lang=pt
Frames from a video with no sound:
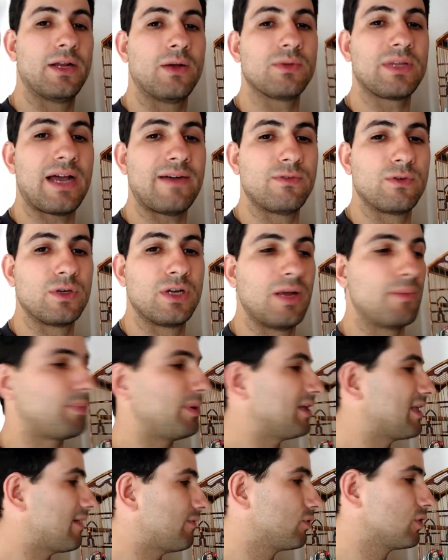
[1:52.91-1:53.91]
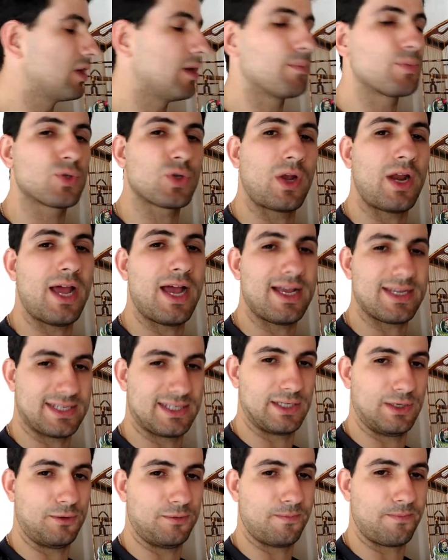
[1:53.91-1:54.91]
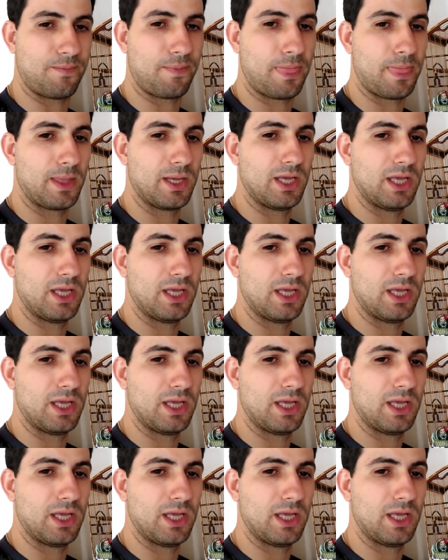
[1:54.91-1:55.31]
não dava o grampo, ele dava o grampo só na ração.